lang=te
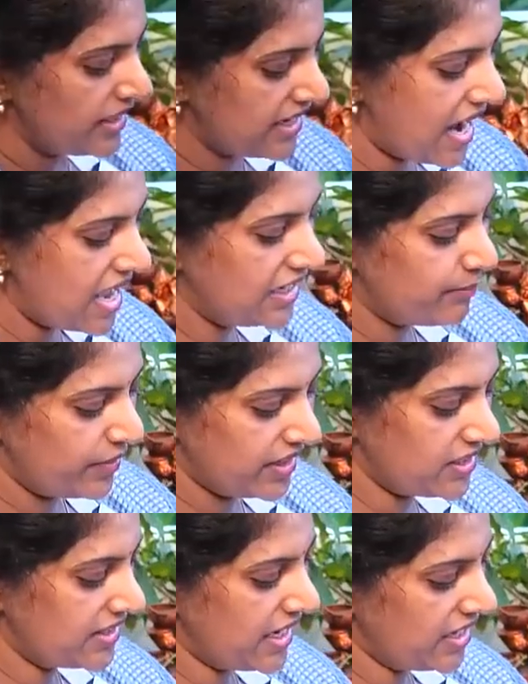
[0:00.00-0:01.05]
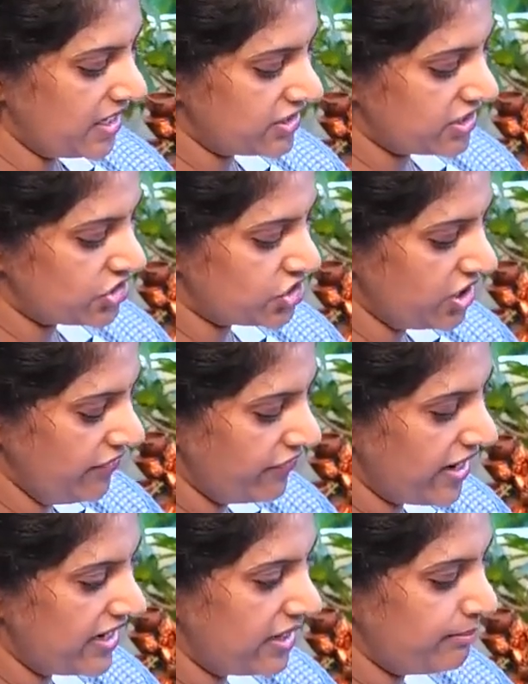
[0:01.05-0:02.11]
మీ కాలు ఎప్పుడైతే దగ్గర తెచ్చి
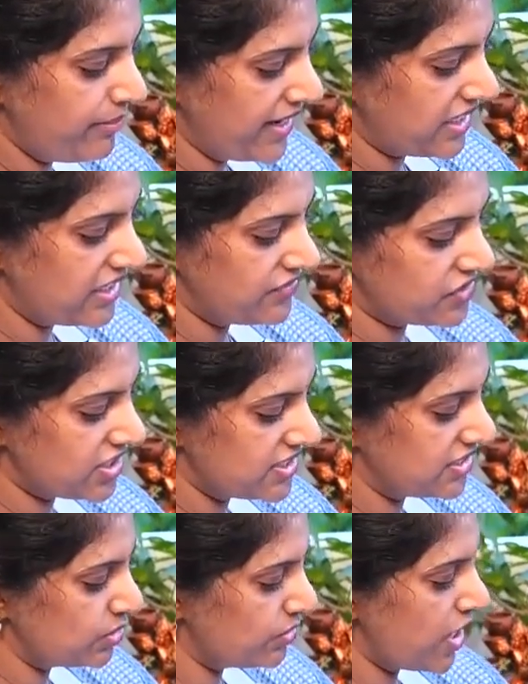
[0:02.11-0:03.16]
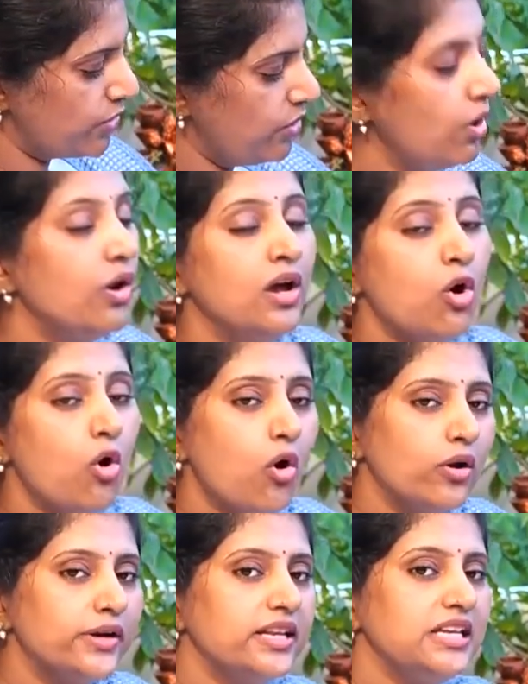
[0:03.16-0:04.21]
వేళ్ళని పైకి లిఫ్ట్ చేస్తున్నారో
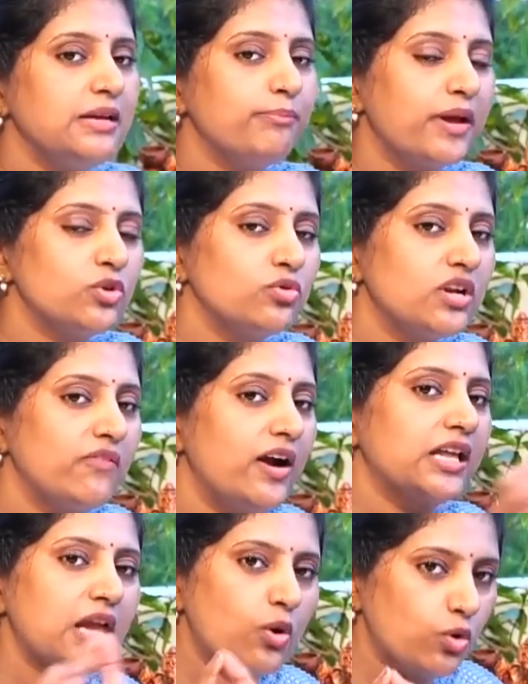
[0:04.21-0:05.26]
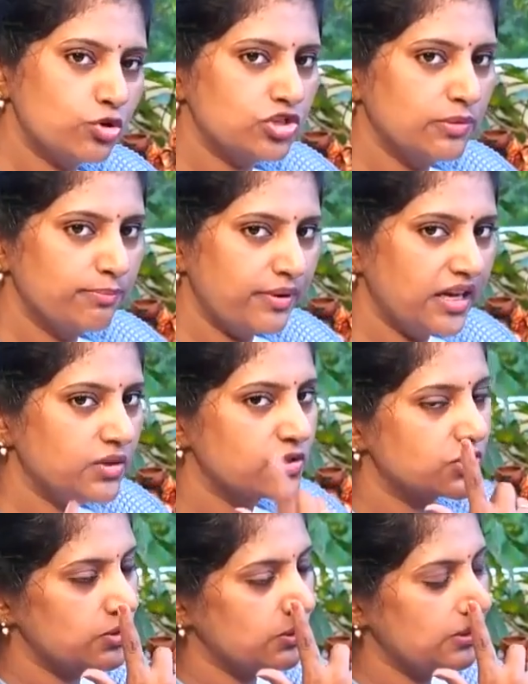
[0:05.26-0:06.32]
ఆల్రెడీ నీ పెయిన్ ఉన్న వాళ్ళకి కొంచెం పెయిన్
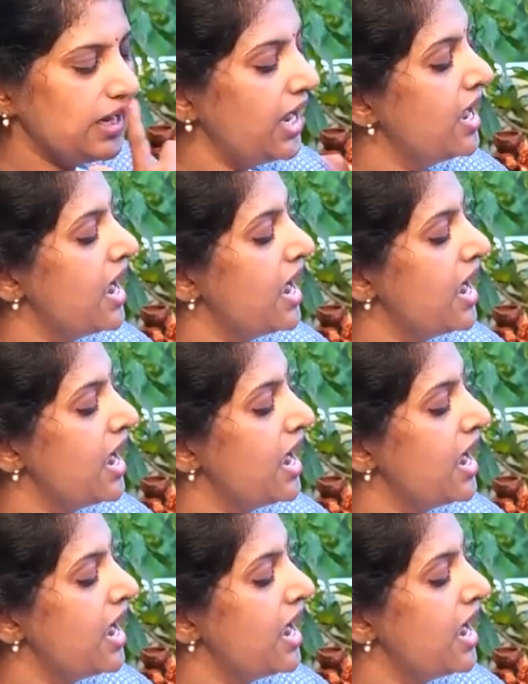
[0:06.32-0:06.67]
వస్తుంది